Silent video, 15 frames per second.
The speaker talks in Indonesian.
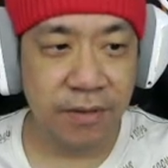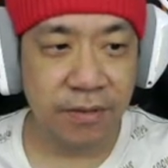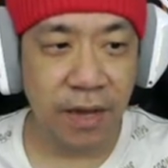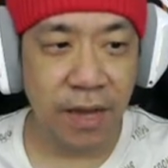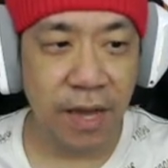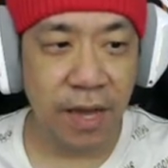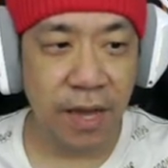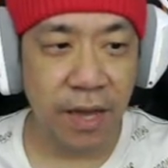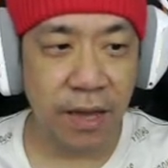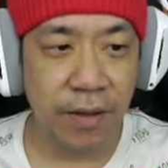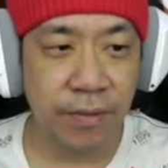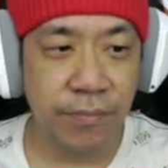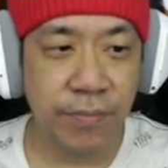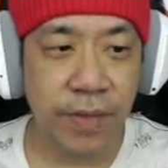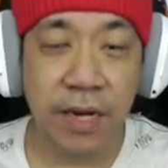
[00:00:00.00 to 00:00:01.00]

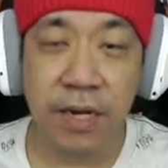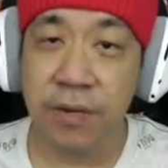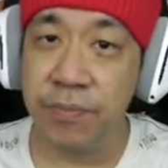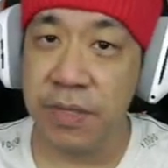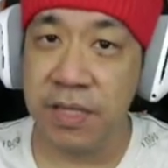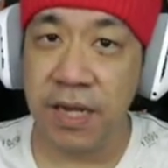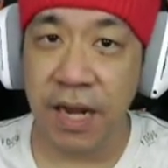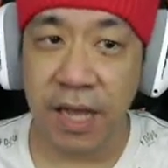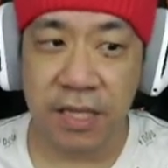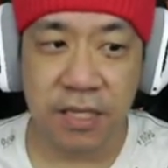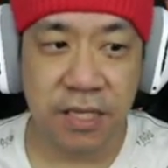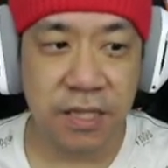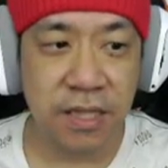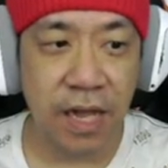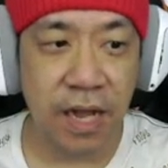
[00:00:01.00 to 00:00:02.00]
Ah, biar lebih jelas
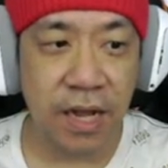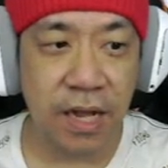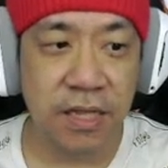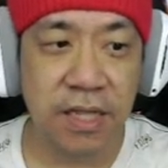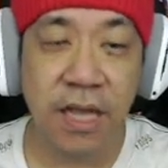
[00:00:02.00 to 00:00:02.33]
kita akan